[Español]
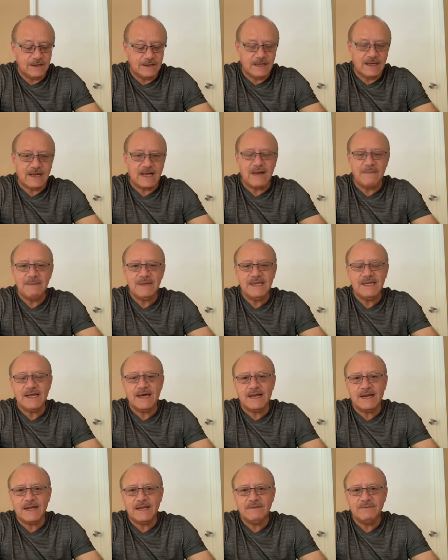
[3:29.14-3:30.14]

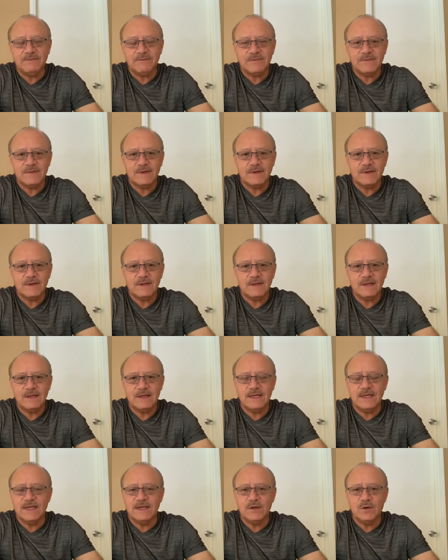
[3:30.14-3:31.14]
Caminarán
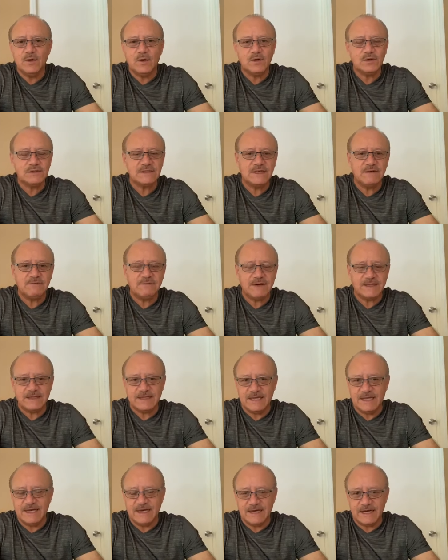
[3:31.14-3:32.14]
y no se
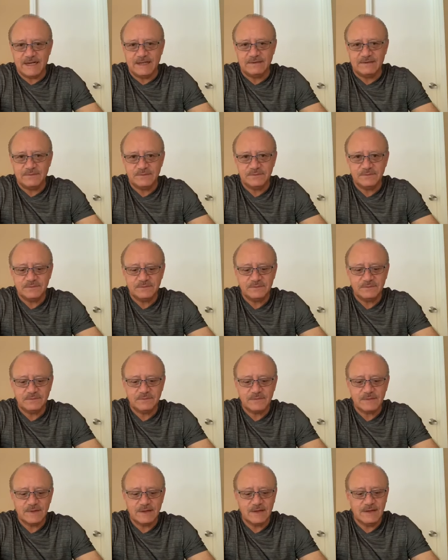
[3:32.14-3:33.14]
fatigarán.
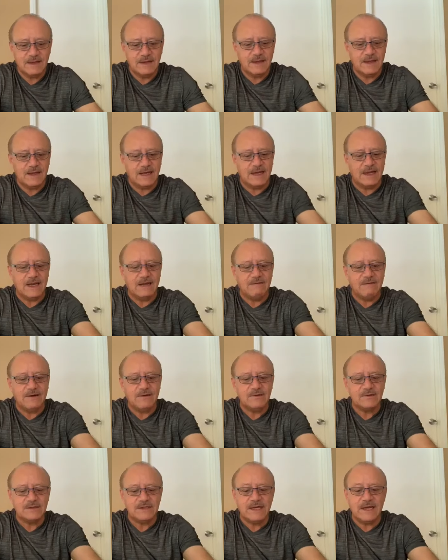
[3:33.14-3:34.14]

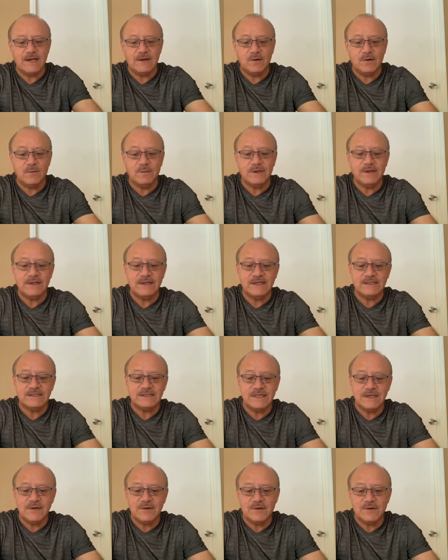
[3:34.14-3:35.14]
Alabado sea el nombre del
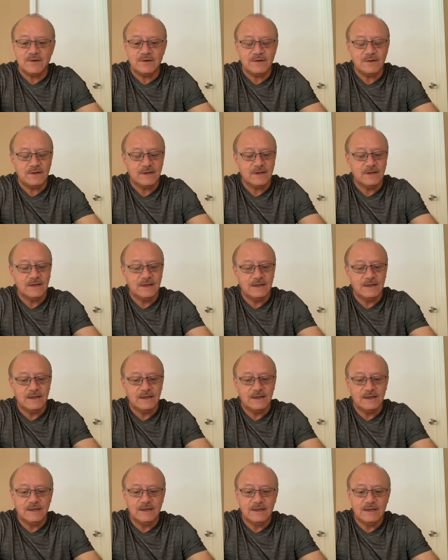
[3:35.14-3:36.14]
Señor.
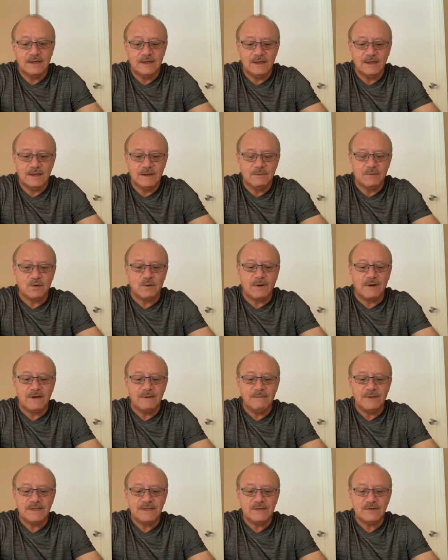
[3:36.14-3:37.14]

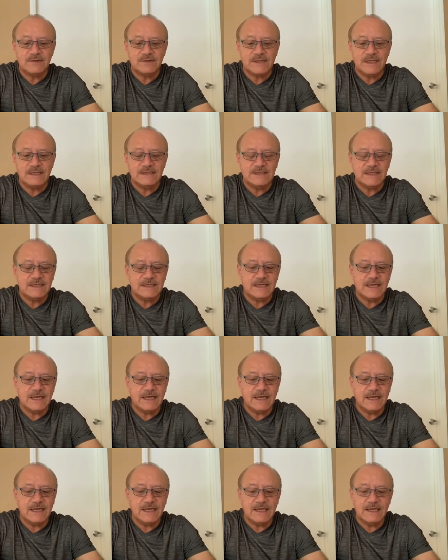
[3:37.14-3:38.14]
Probablemente usted siente
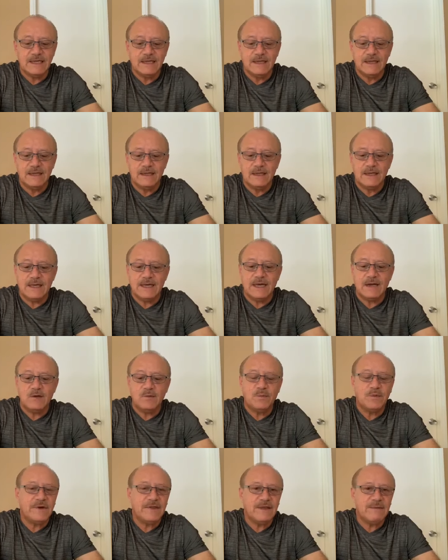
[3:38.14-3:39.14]
que, que ya
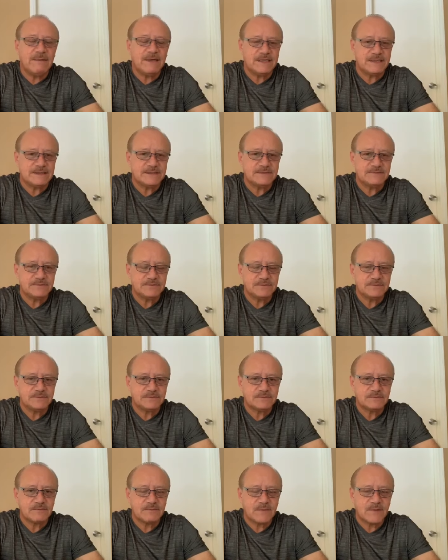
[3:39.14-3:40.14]
no puede más.
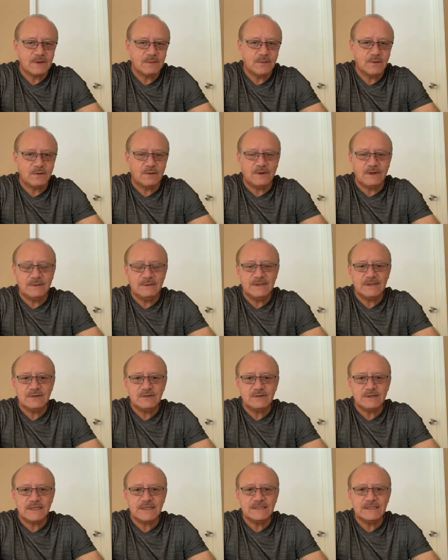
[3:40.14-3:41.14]
Probablemente
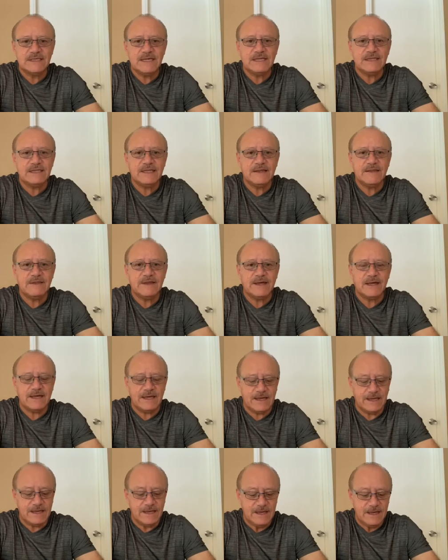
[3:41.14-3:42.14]
usted siente de
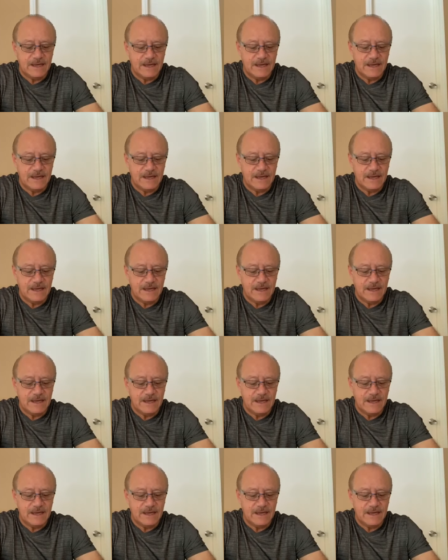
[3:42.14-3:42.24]
que